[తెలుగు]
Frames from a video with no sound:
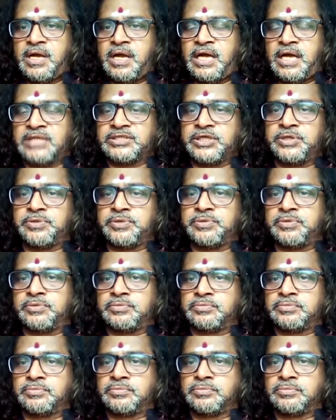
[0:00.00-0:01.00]
అసలు
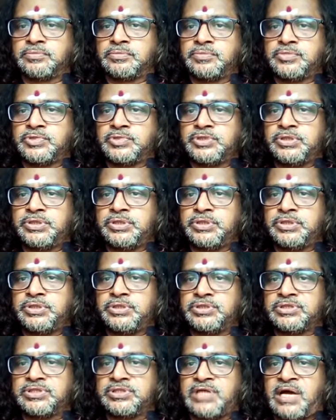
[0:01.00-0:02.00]

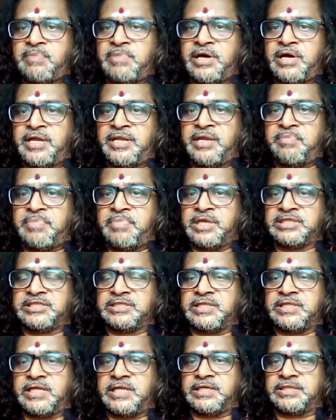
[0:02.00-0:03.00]
సామాన్య
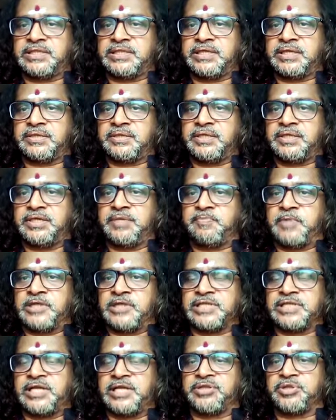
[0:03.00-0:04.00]
మధ్యతరగతి ఈ
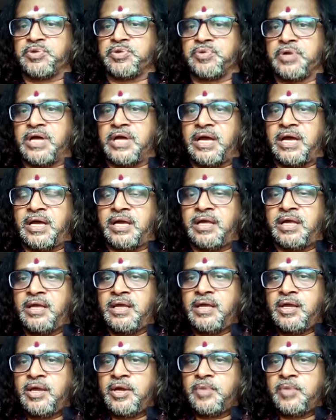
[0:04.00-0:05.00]
ప్రజలందరూ కూడా
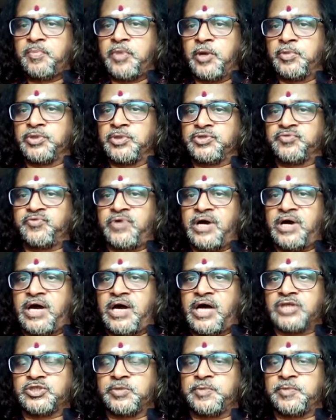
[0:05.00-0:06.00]
ప్రభుత్వ
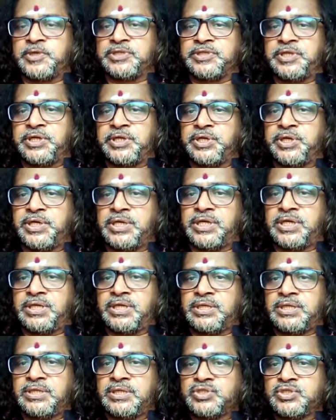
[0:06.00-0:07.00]
ఆసుపత్రికి
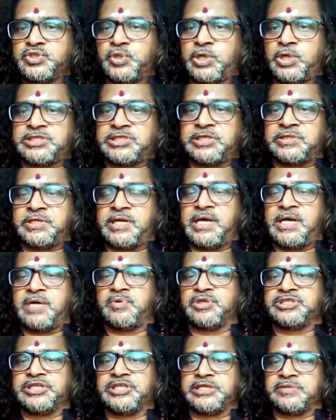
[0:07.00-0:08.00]
సురక్షితంగా
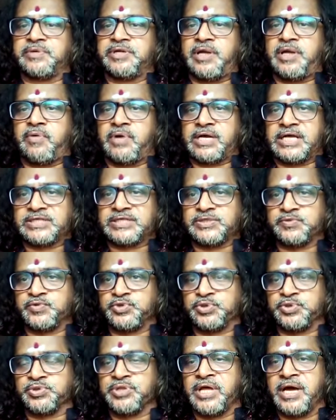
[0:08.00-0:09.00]
వచ్చేటువంటి అవకాశం
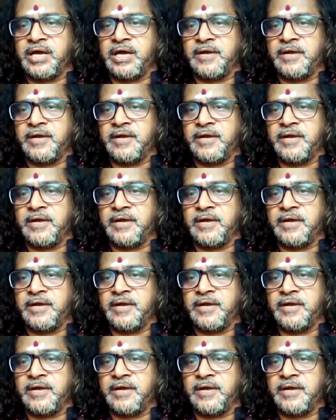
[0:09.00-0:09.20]
ఉంటుందా